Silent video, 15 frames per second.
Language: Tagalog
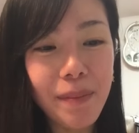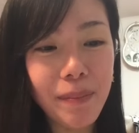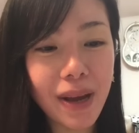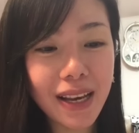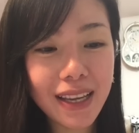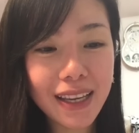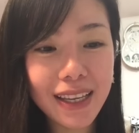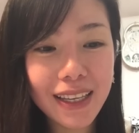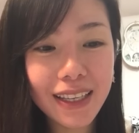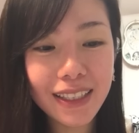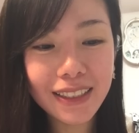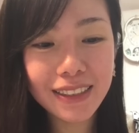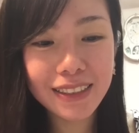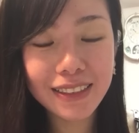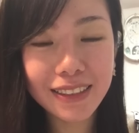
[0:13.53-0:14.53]
Bale,
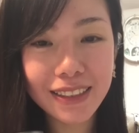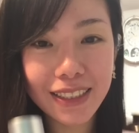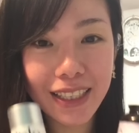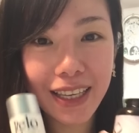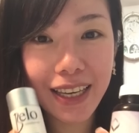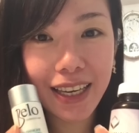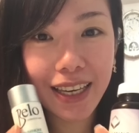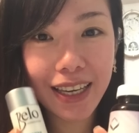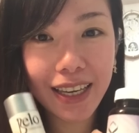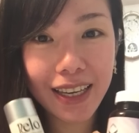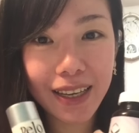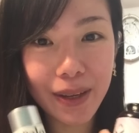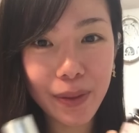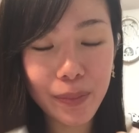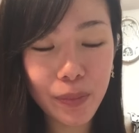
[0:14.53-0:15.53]

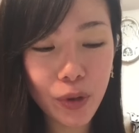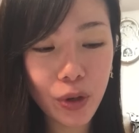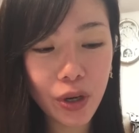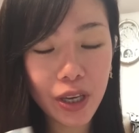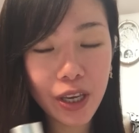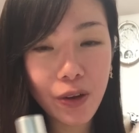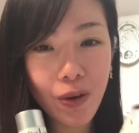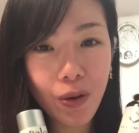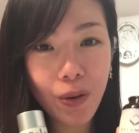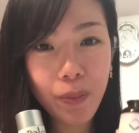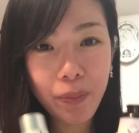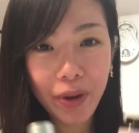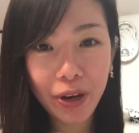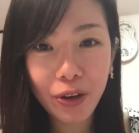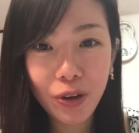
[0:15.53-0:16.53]
um,
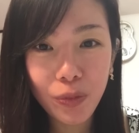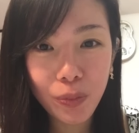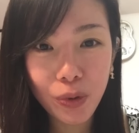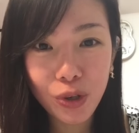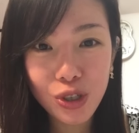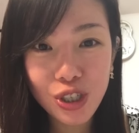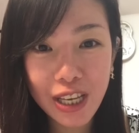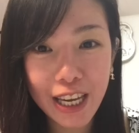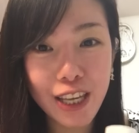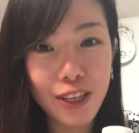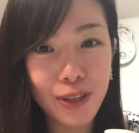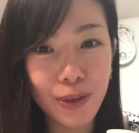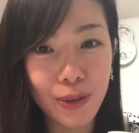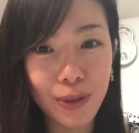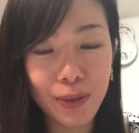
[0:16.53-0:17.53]
i-compare ko po sa
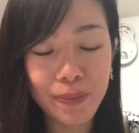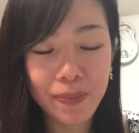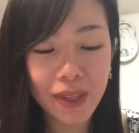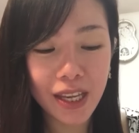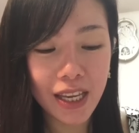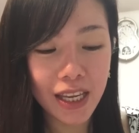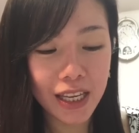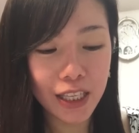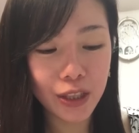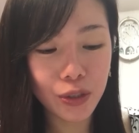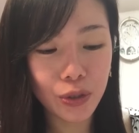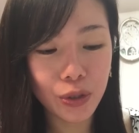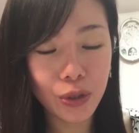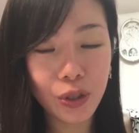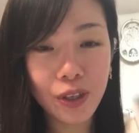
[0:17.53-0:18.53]
inyo
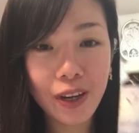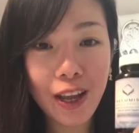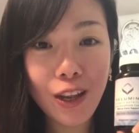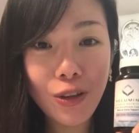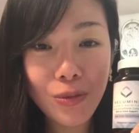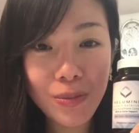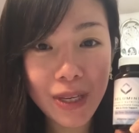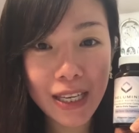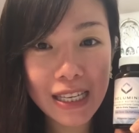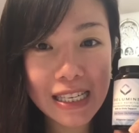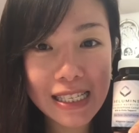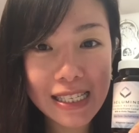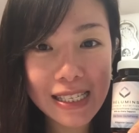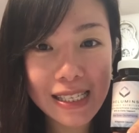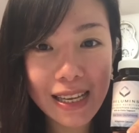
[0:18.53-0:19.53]
itong
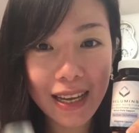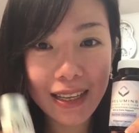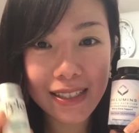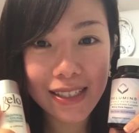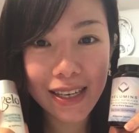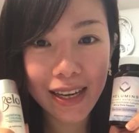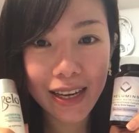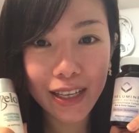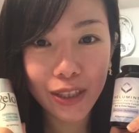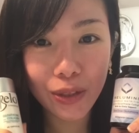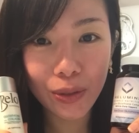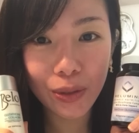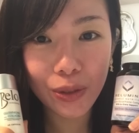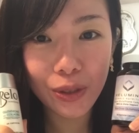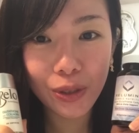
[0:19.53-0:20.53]
Relumins at saka
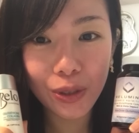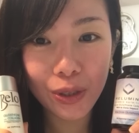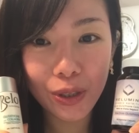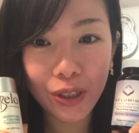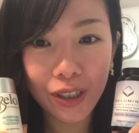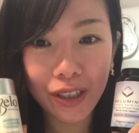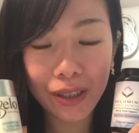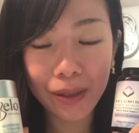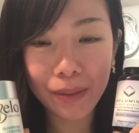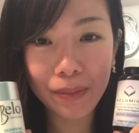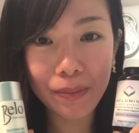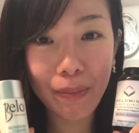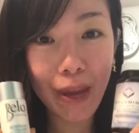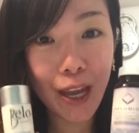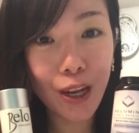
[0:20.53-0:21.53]
itong um,
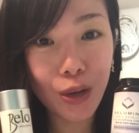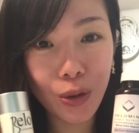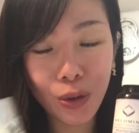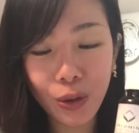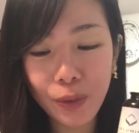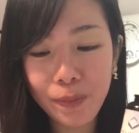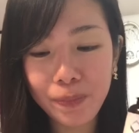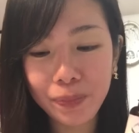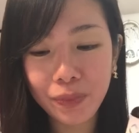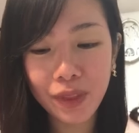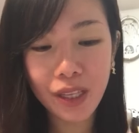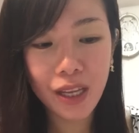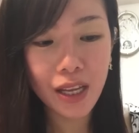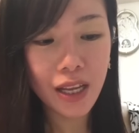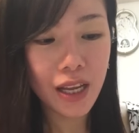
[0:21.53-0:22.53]
Belo
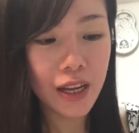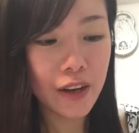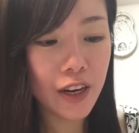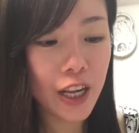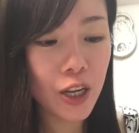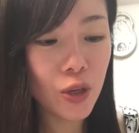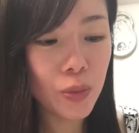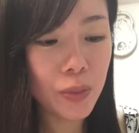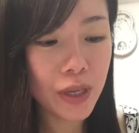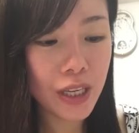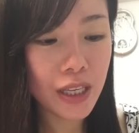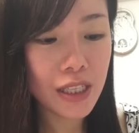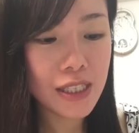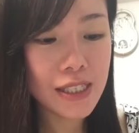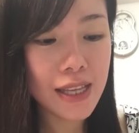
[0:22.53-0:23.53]

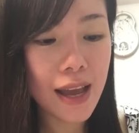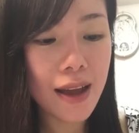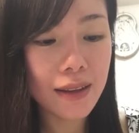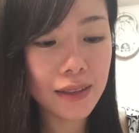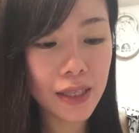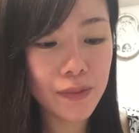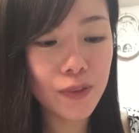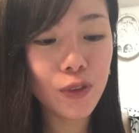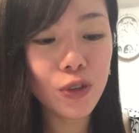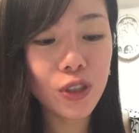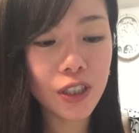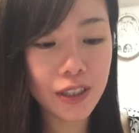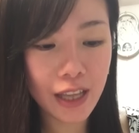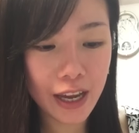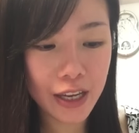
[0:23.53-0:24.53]
Relumins Active
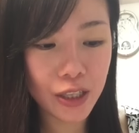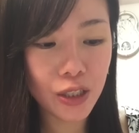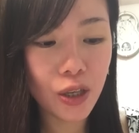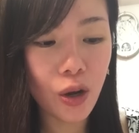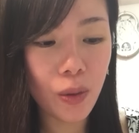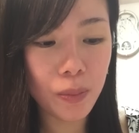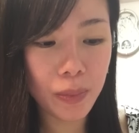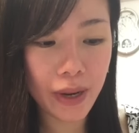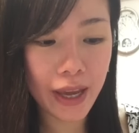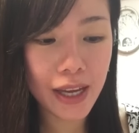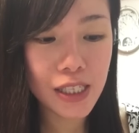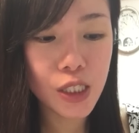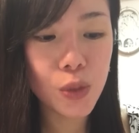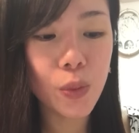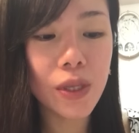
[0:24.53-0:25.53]
Glutathione
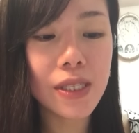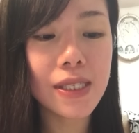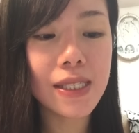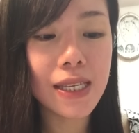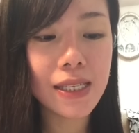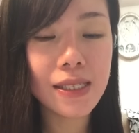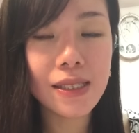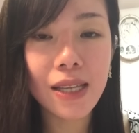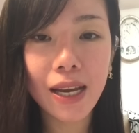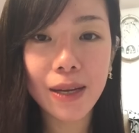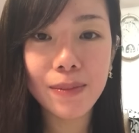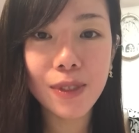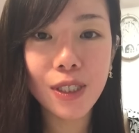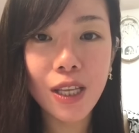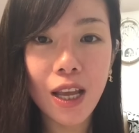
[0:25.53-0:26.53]
Complex with 6
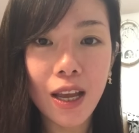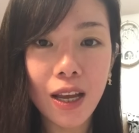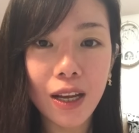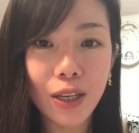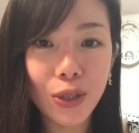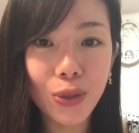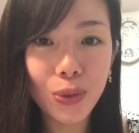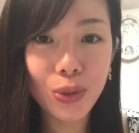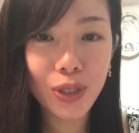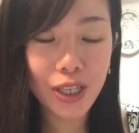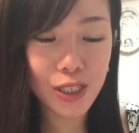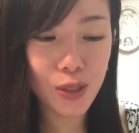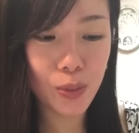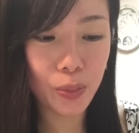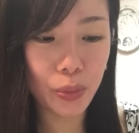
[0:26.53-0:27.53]
times
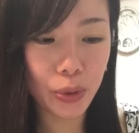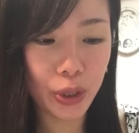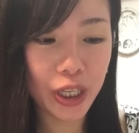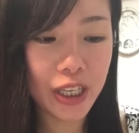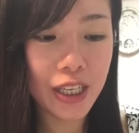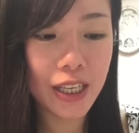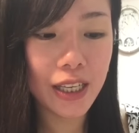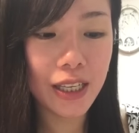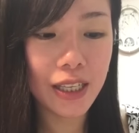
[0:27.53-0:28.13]
gluta support.